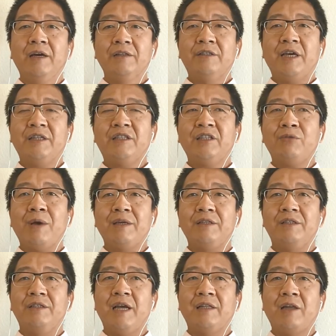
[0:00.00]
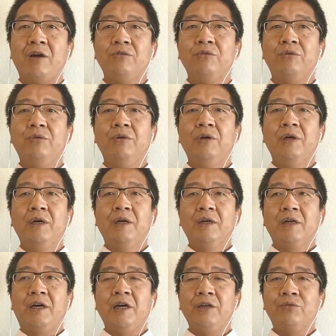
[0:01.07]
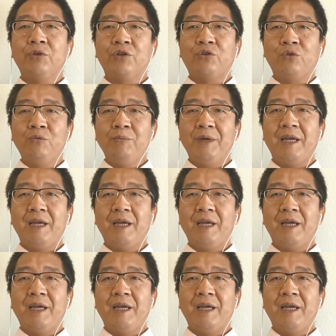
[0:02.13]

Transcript: 在这段时间当中，可以说东北